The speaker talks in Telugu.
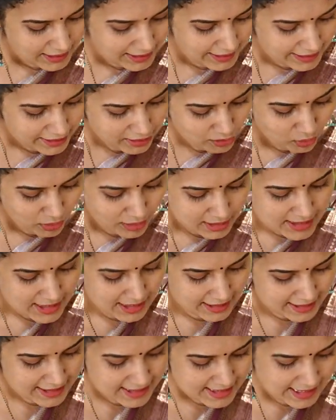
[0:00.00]
అగైన్ కోరా
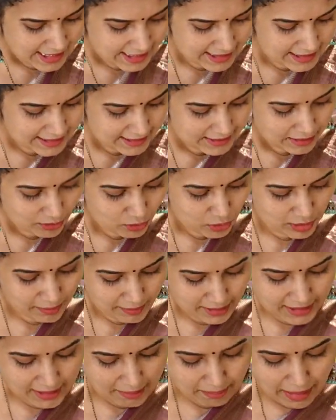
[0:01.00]
సారీ సారీ అంతా
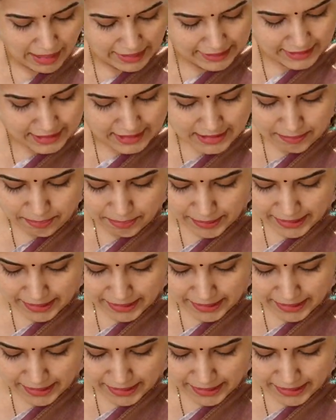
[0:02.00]
కూడా మనకి బాందినీ